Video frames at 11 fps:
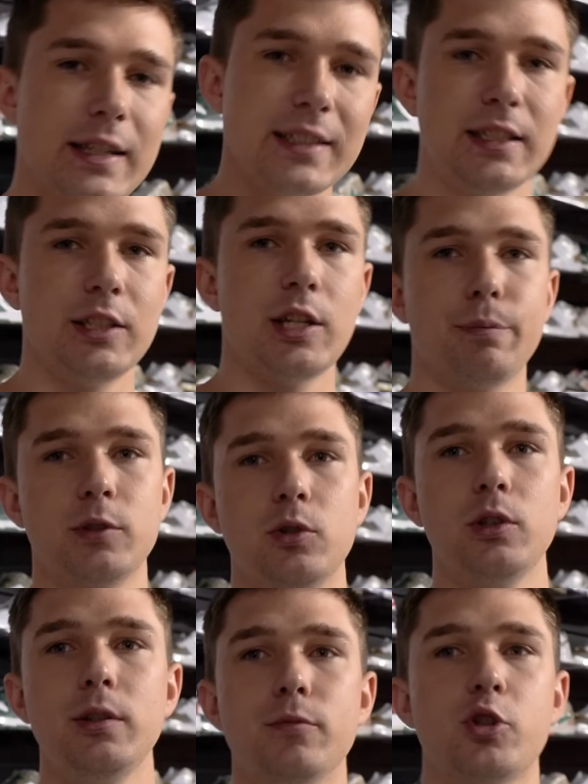Christian. Ich habe zu
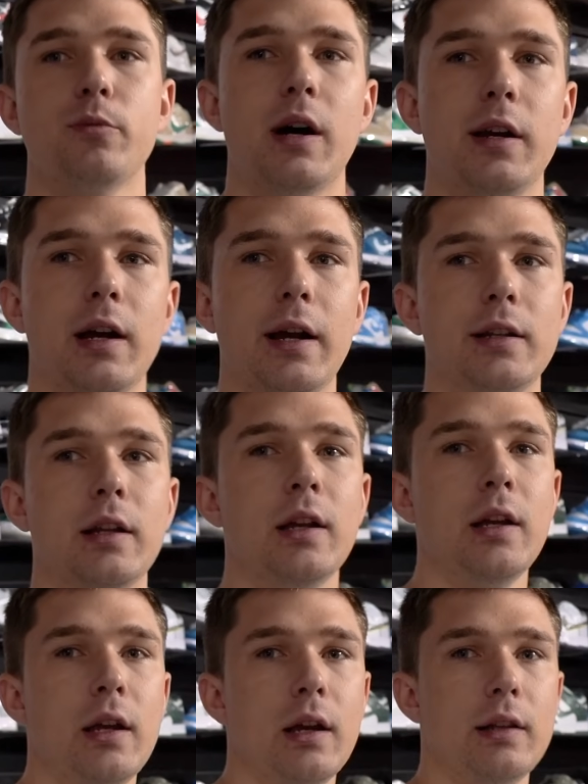ihm schon mal einen
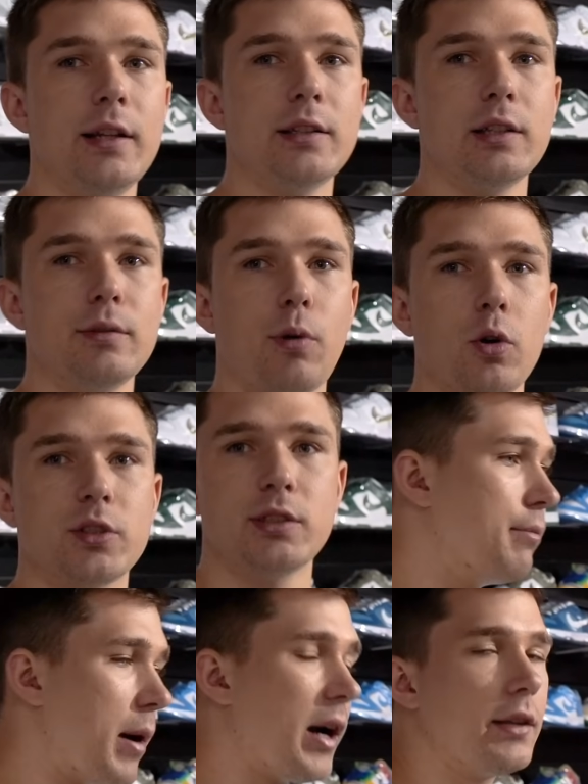LinkedIn-Post
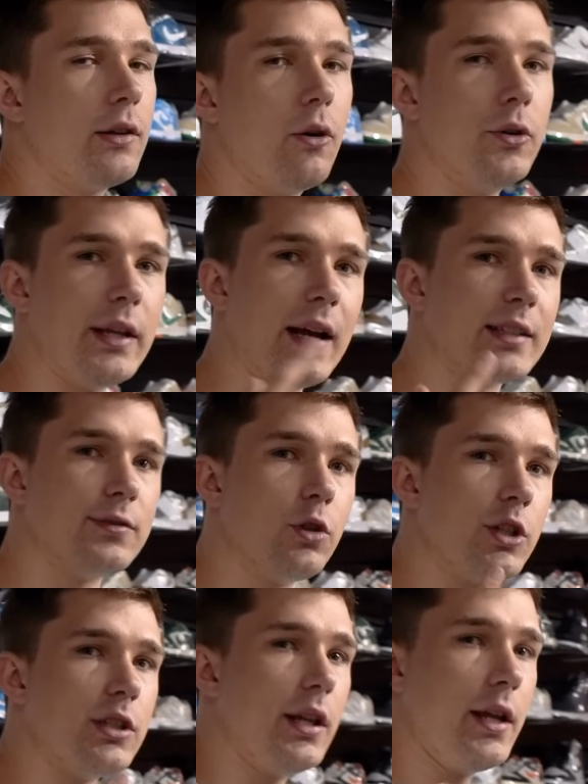gemacht und der ist
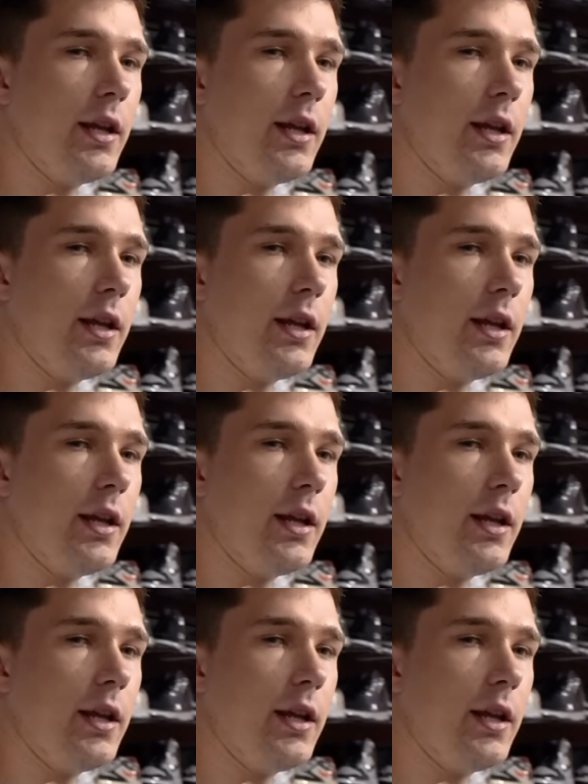wirklich ein